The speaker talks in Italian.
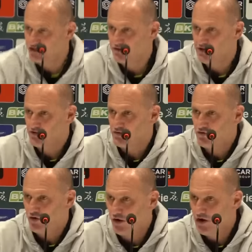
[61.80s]
ci hanno dato un
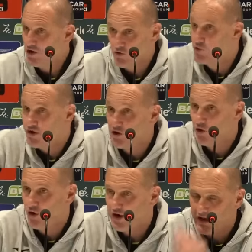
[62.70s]
gol, un
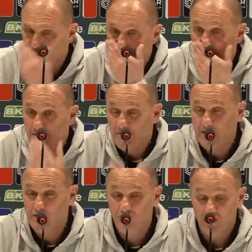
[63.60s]
rigore
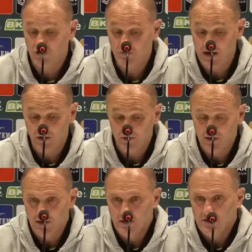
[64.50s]
per un fallo di mano.
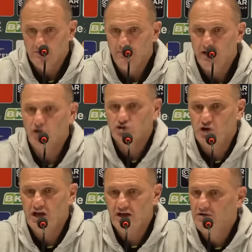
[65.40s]
Però
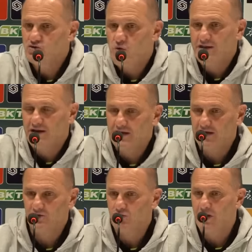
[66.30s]
è una squadra
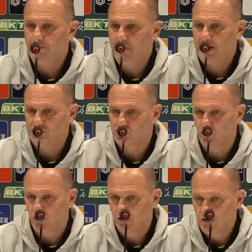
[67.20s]
che non ha
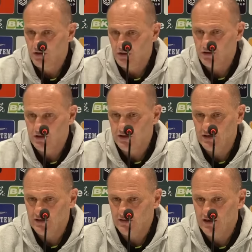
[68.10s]
perso
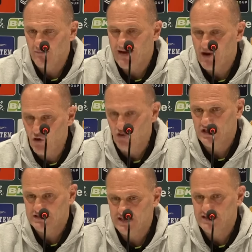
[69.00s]
eh, la
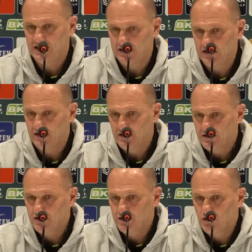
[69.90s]
Baraonda, è stata lì
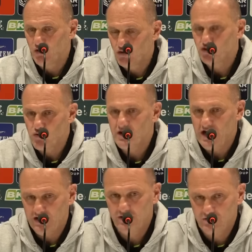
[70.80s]
contro un
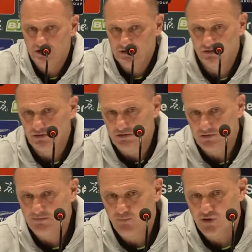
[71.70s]
Cagliari, ho
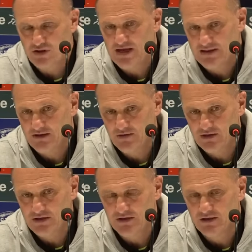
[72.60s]
detto, importante,
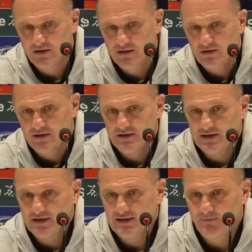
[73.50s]
quindi,
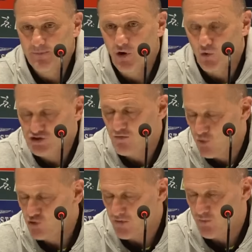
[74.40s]
eh, però questo è un
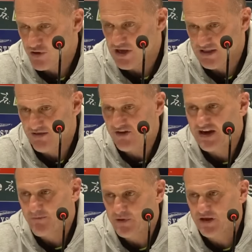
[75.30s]
punto importante, fa
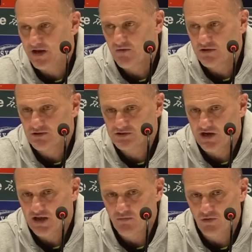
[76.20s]
capire che quando
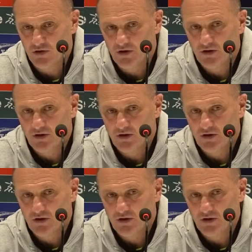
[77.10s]
saremo